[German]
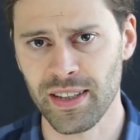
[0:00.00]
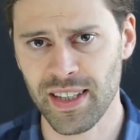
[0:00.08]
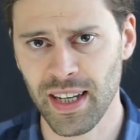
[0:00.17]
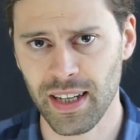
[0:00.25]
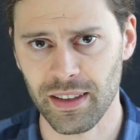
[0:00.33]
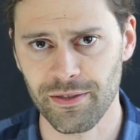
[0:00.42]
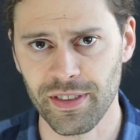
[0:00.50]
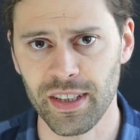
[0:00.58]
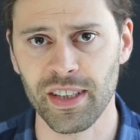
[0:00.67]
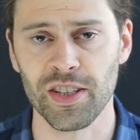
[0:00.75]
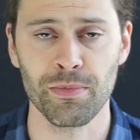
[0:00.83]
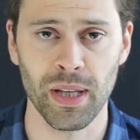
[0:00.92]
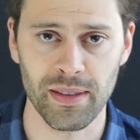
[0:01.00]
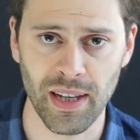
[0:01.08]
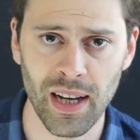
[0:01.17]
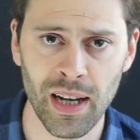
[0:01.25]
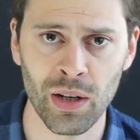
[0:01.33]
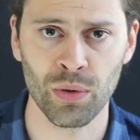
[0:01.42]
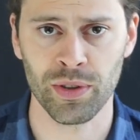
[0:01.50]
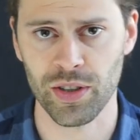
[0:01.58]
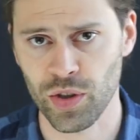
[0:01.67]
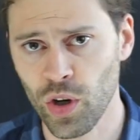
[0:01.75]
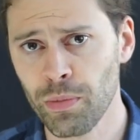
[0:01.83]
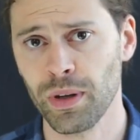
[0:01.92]
Sachen wie das Mentale und
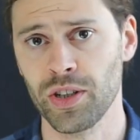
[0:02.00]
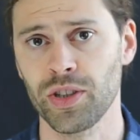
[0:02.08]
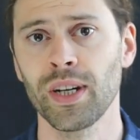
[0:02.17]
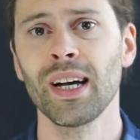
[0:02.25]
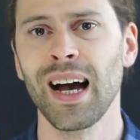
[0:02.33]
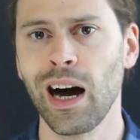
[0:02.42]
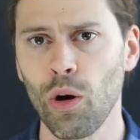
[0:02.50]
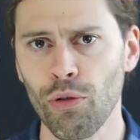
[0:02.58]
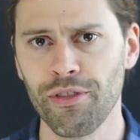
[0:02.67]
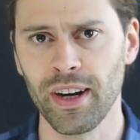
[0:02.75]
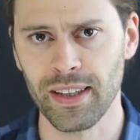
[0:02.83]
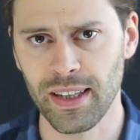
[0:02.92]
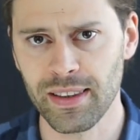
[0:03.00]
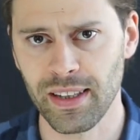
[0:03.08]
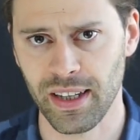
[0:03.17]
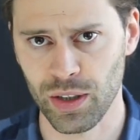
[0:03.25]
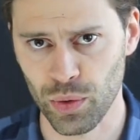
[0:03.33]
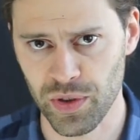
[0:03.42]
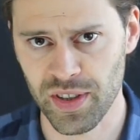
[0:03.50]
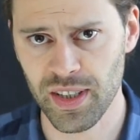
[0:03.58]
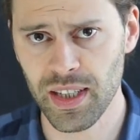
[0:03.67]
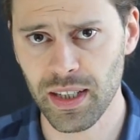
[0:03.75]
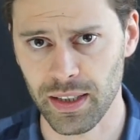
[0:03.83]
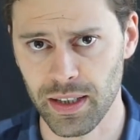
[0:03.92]
das Körperliche aufeinander
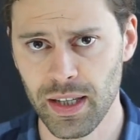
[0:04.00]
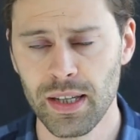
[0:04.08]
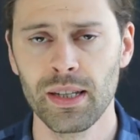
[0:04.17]
reduzieren.